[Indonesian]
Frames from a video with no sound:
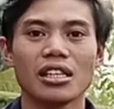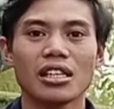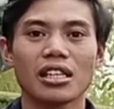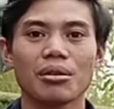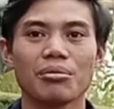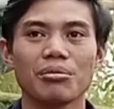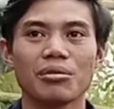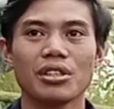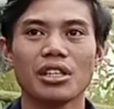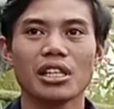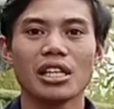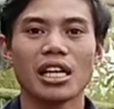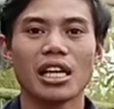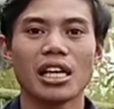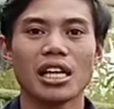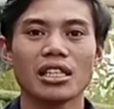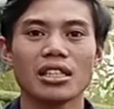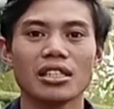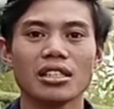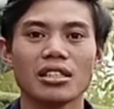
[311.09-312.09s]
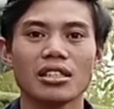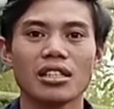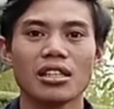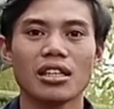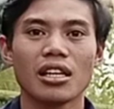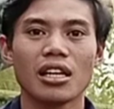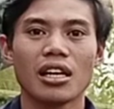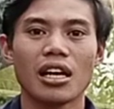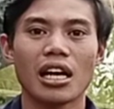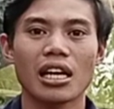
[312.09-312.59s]
kemudian
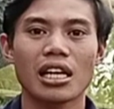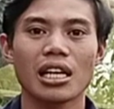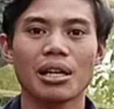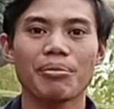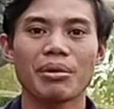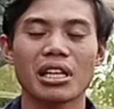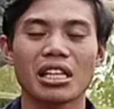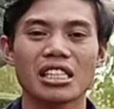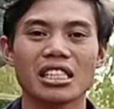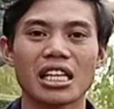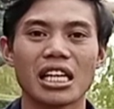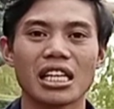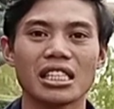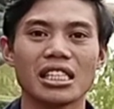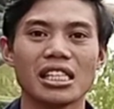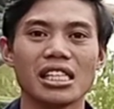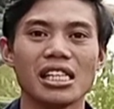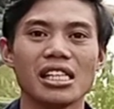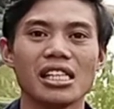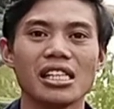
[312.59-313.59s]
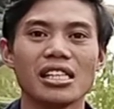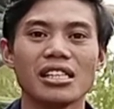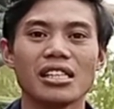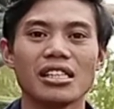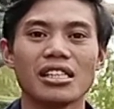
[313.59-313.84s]
aklimatisasi,